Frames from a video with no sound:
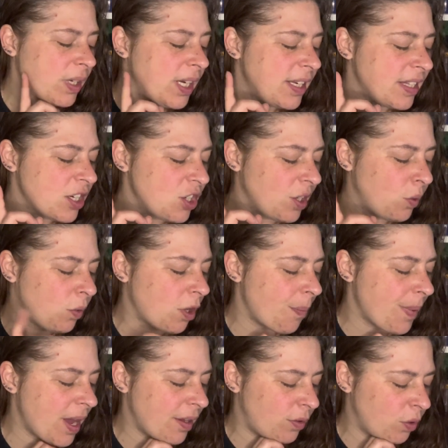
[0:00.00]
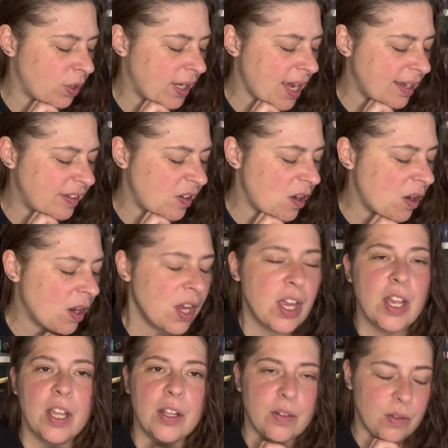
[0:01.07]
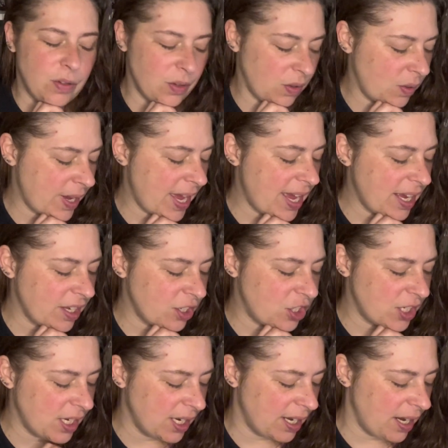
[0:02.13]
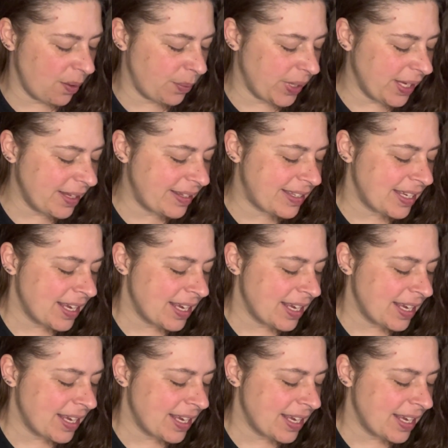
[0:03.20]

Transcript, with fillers: Il s'agit du Thomas de Carter de R.J. Lewis.